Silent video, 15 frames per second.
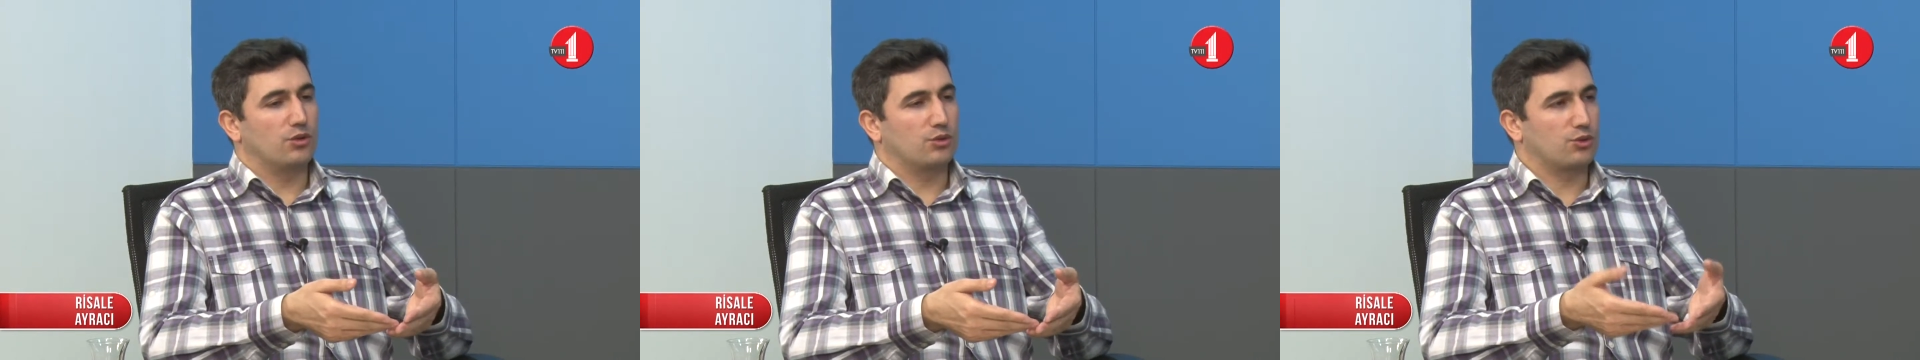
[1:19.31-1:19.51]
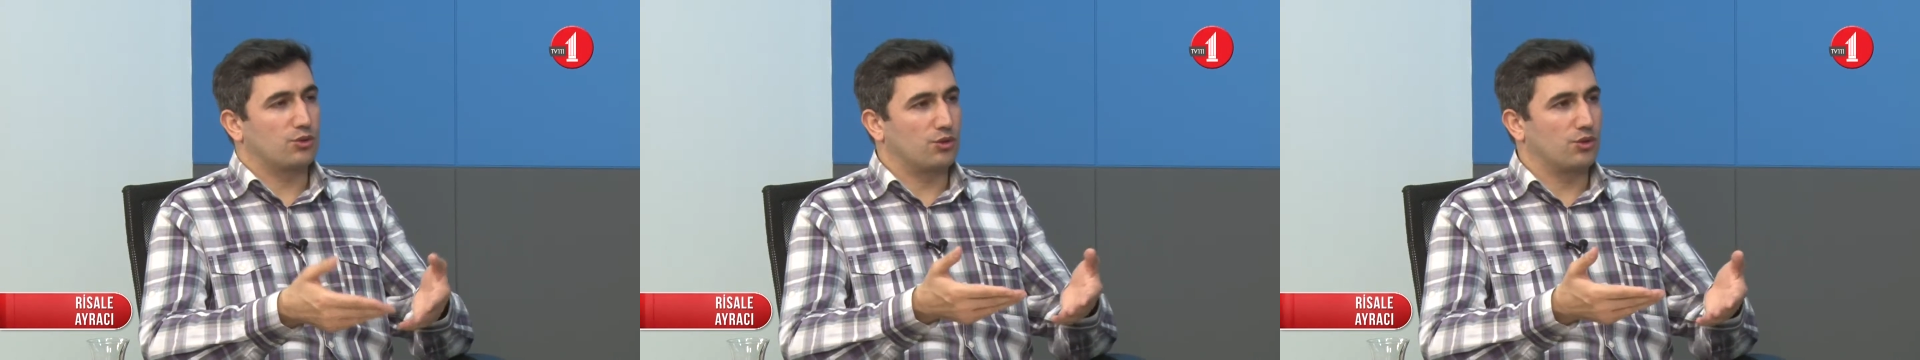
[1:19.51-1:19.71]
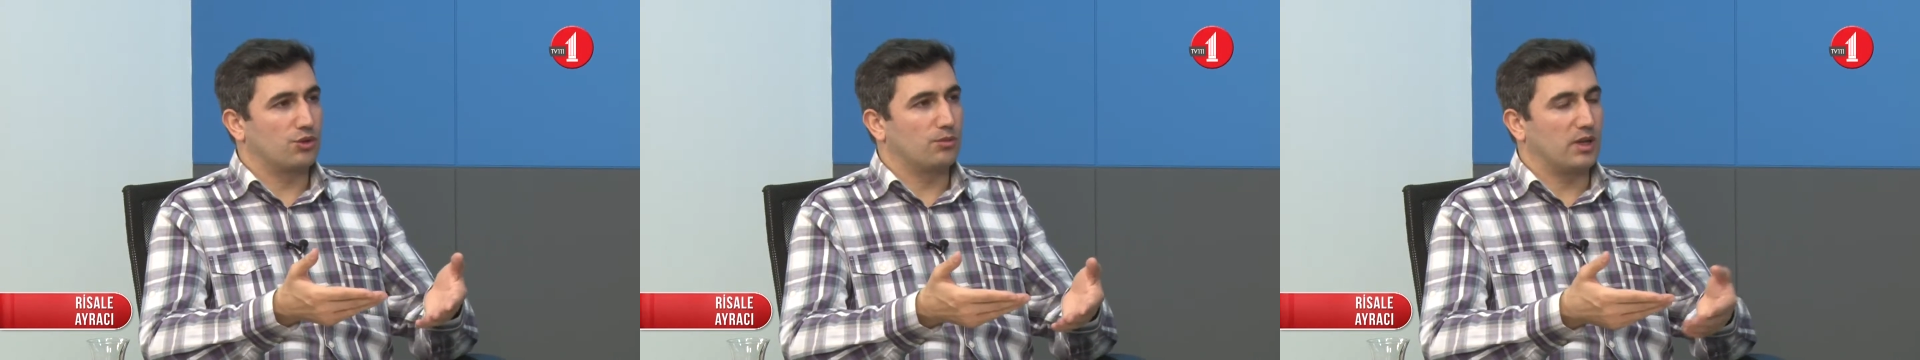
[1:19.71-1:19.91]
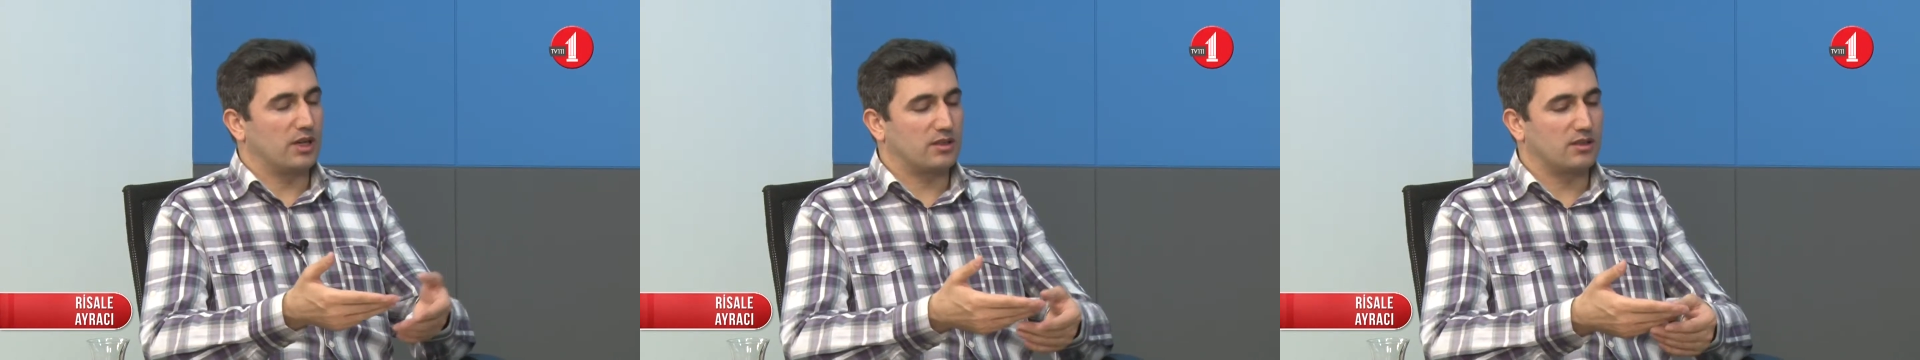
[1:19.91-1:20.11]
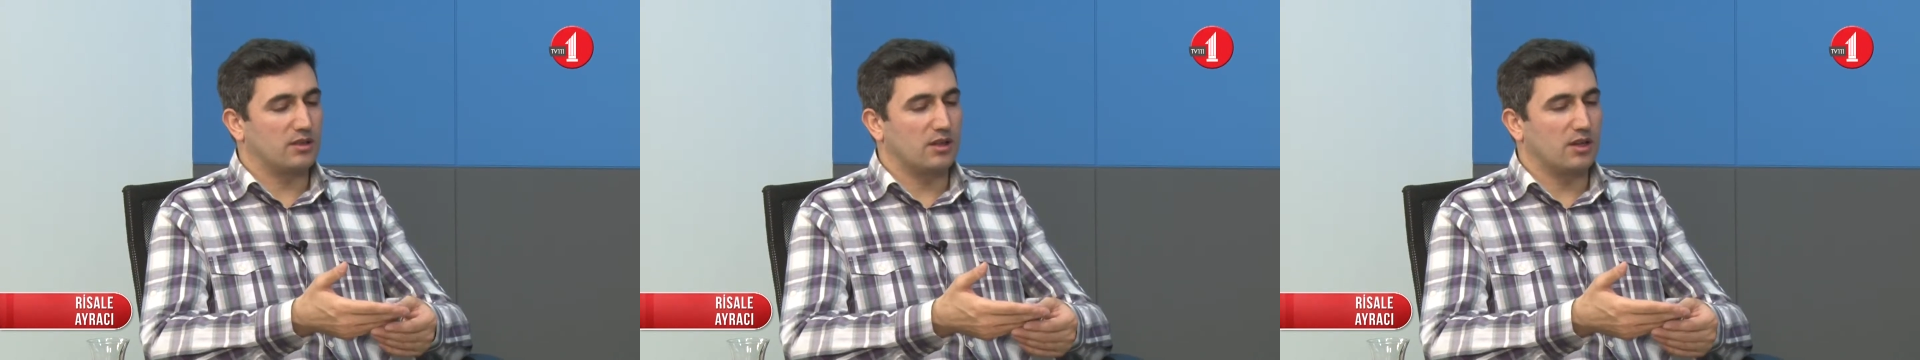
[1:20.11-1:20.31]
O şükür
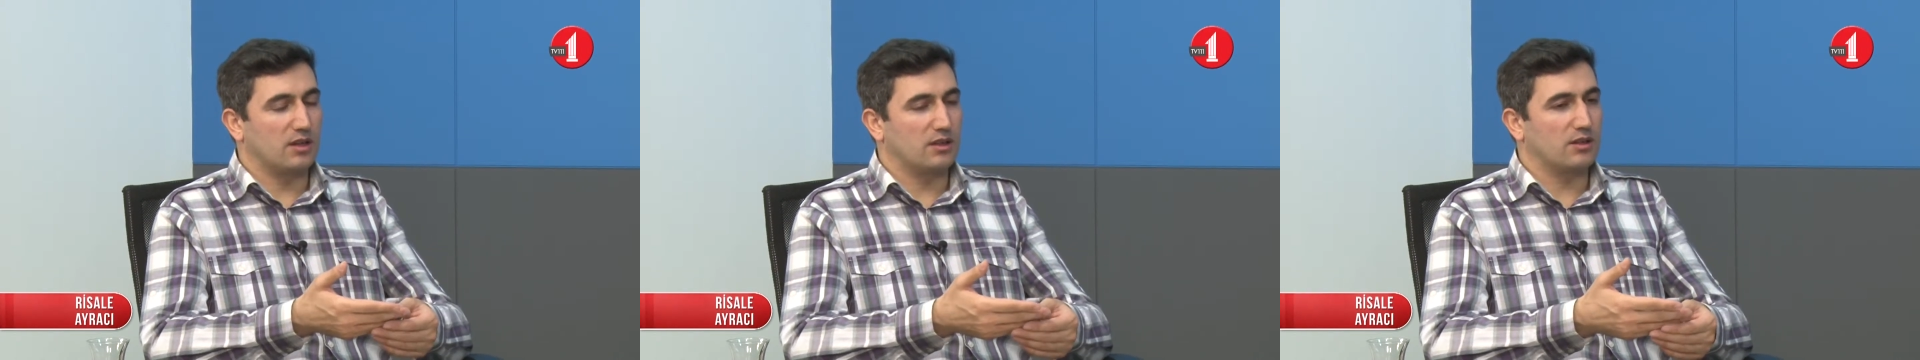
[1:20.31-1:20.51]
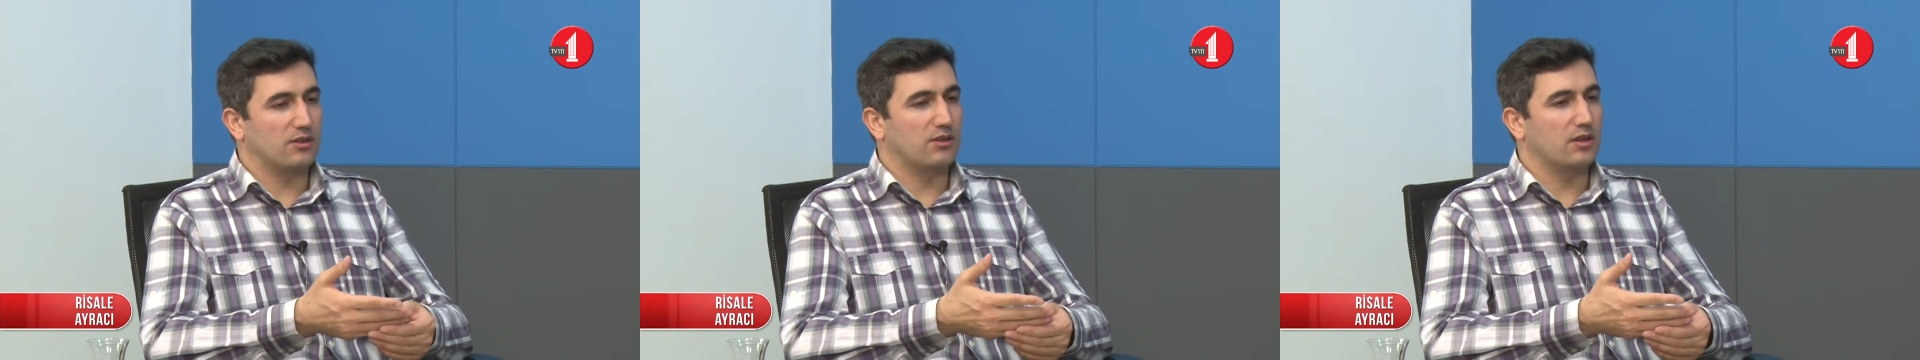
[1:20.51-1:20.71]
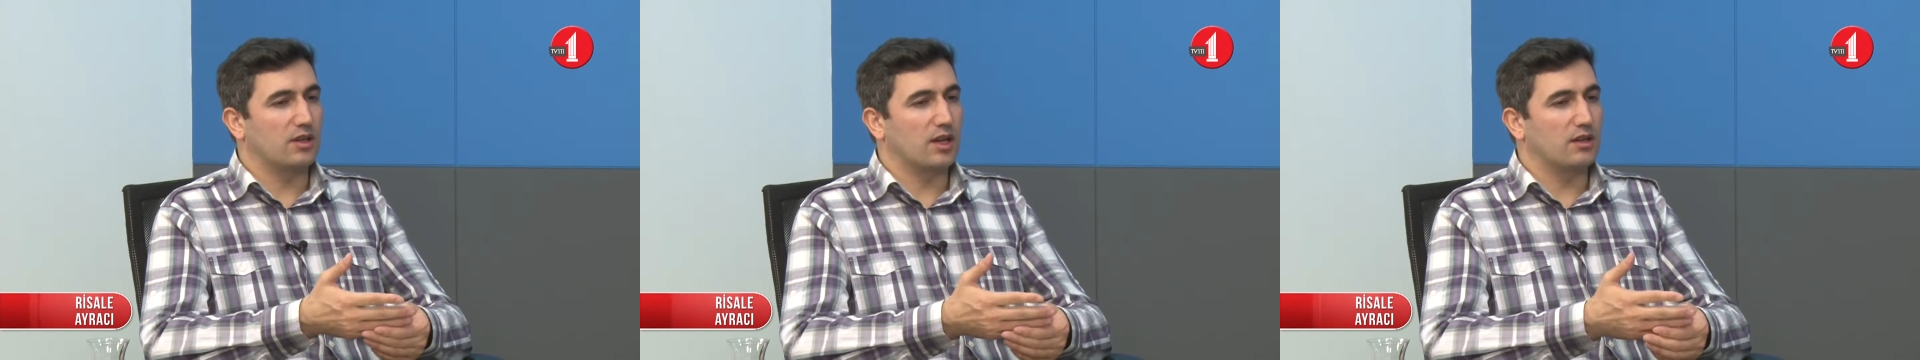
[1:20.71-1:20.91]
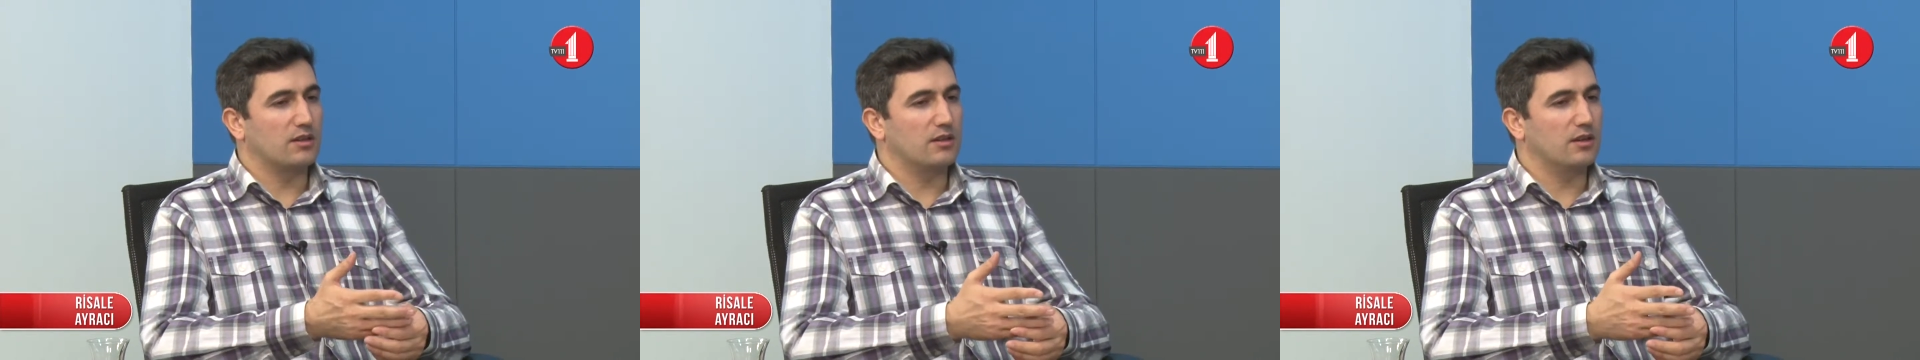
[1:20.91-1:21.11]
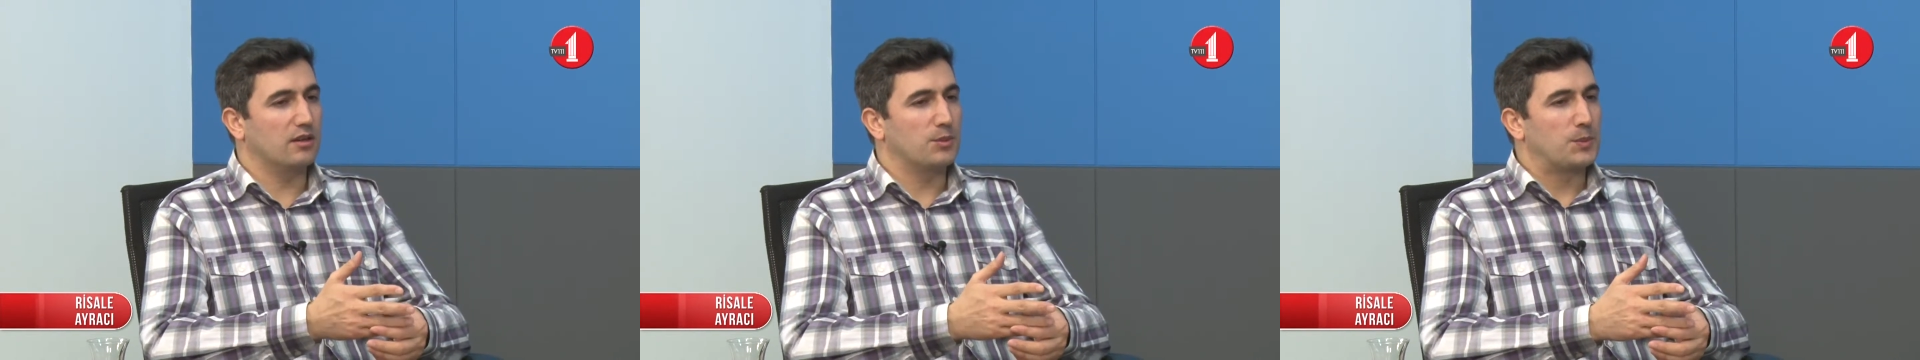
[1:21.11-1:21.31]
bahsinde anlattığı yerde.